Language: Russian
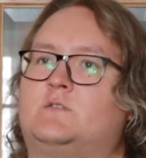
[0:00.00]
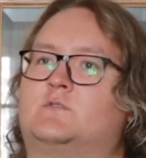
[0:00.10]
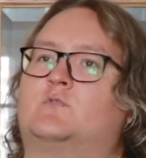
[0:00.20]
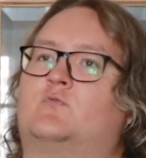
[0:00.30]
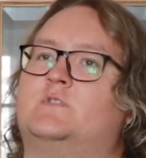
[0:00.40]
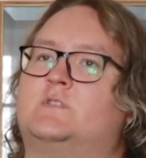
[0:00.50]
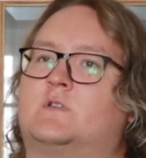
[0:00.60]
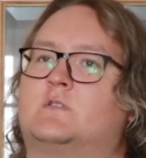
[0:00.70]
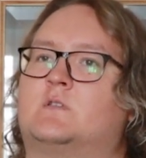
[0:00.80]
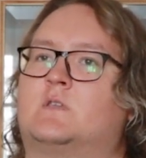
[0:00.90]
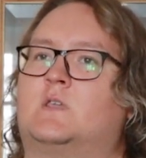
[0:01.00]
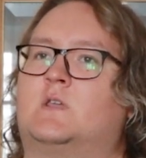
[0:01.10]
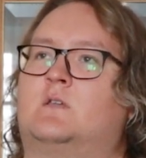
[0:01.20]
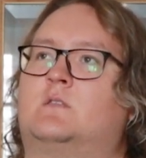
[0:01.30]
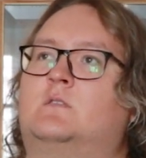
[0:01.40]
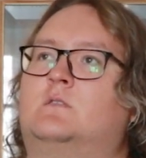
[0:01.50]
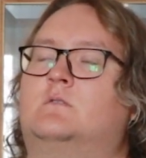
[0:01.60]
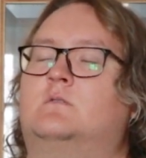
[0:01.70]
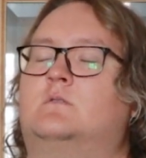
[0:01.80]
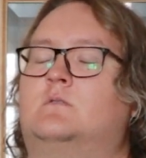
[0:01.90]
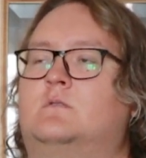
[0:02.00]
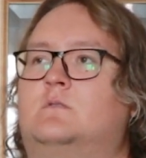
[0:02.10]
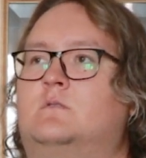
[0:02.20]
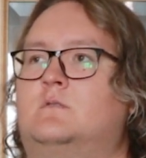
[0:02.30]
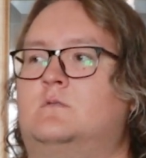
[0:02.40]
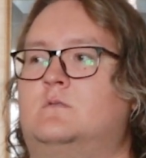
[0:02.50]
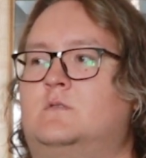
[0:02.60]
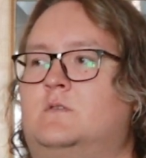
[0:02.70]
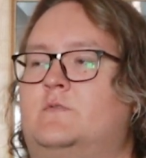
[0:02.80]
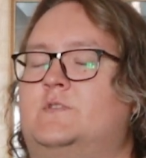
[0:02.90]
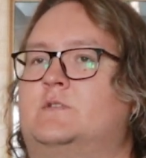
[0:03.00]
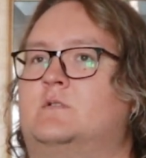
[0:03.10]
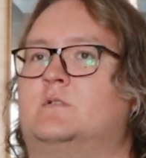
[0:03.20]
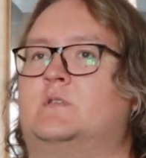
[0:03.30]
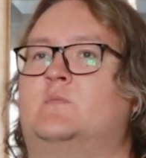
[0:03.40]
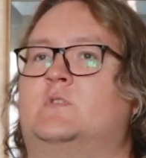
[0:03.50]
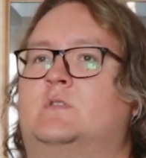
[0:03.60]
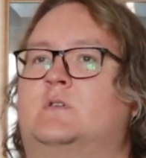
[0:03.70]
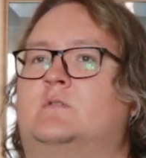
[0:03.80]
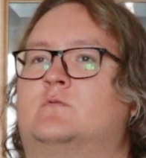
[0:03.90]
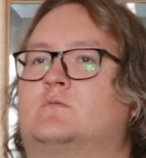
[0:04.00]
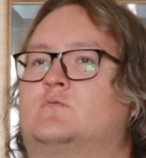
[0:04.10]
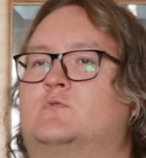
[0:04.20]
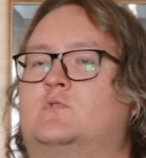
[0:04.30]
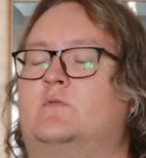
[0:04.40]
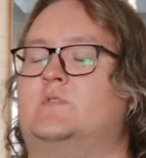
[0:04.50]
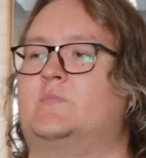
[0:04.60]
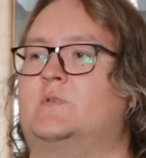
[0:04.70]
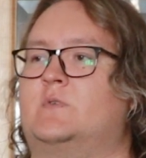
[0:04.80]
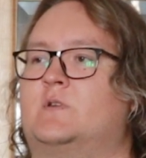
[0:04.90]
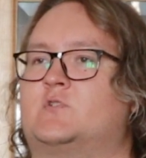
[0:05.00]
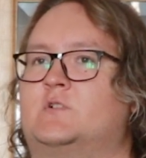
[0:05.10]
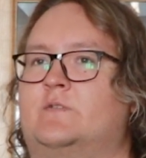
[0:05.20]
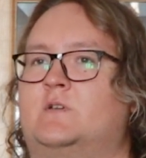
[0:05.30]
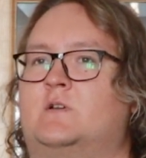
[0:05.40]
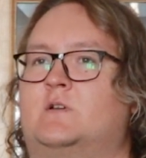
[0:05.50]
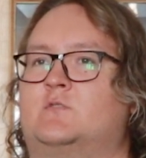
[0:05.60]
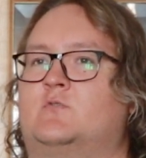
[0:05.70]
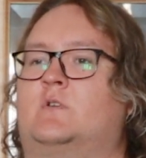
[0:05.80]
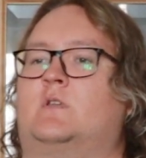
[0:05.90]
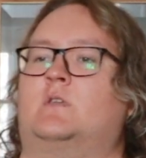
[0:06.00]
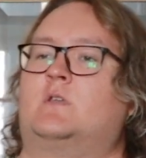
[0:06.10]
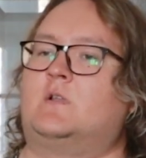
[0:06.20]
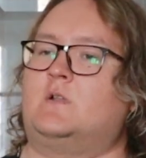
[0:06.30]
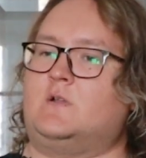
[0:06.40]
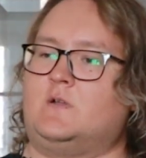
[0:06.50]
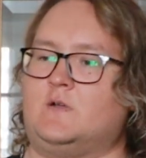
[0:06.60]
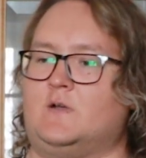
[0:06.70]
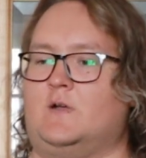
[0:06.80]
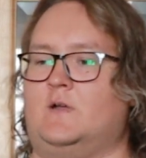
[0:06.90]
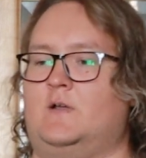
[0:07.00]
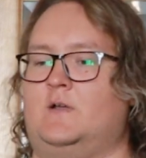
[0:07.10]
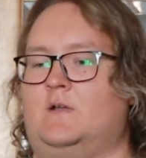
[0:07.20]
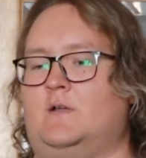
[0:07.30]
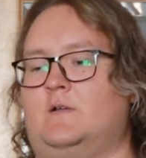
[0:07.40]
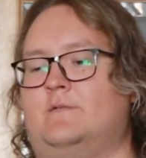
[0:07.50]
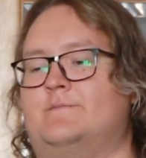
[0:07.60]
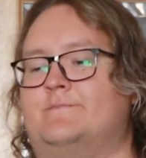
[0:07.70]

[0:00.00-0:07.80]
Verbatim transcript: С другой стороны, я не видел именно, вот, условно, пример человека, который, э,